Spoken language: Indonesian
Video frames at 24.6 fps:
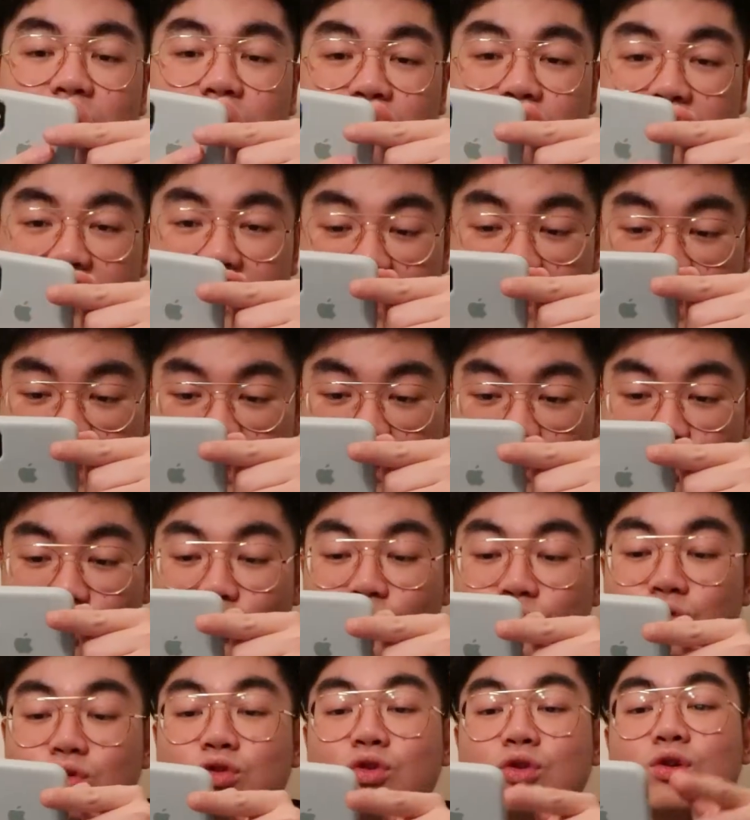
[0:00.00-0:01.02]
lebih
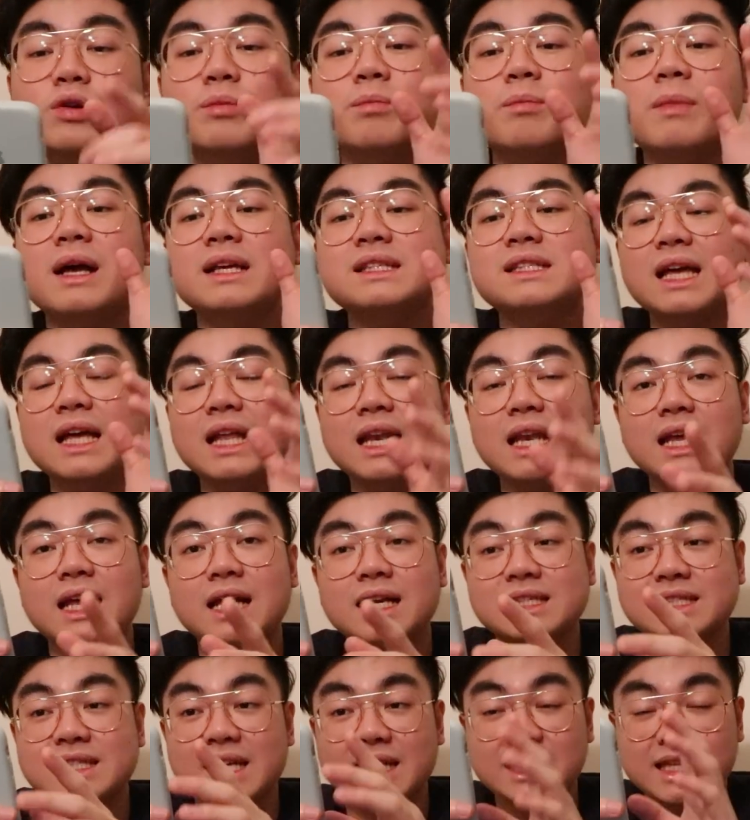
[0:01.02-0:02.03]
untuk
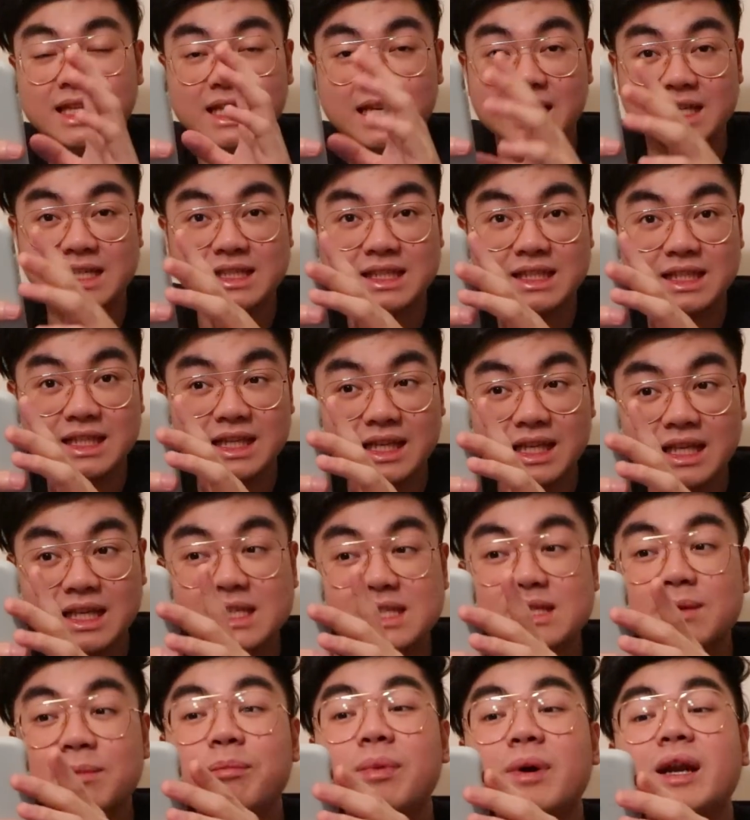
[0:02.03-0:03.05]
masalah settingnya sendiri
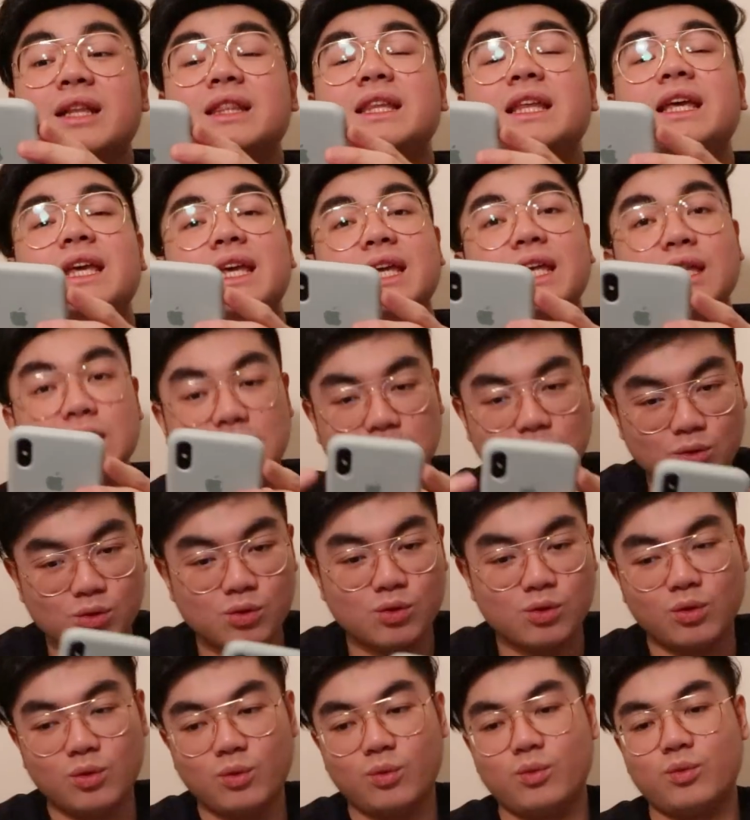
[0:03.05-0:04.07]
seperti
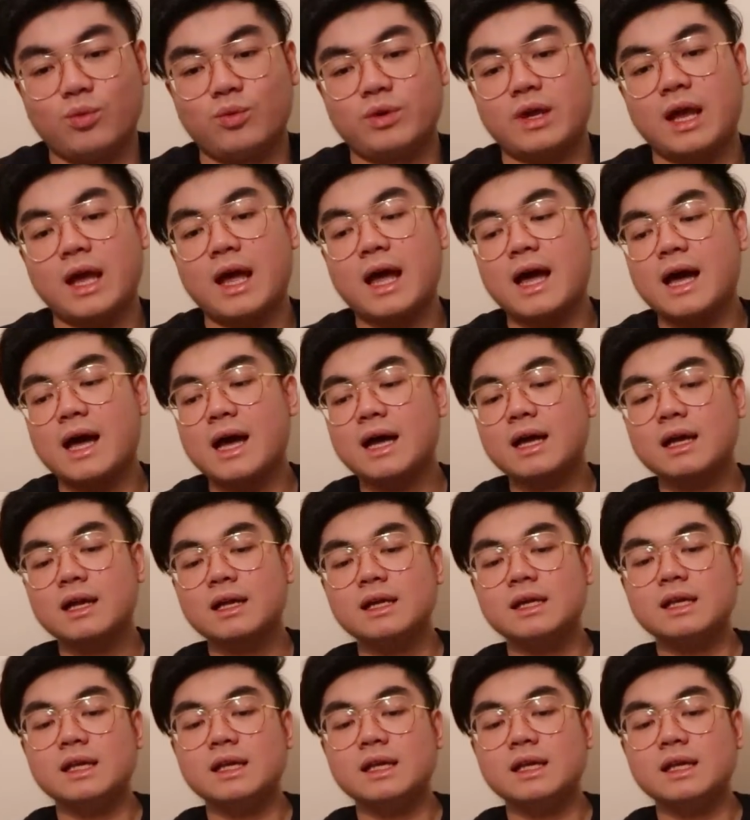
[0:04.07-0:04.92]
itu ya.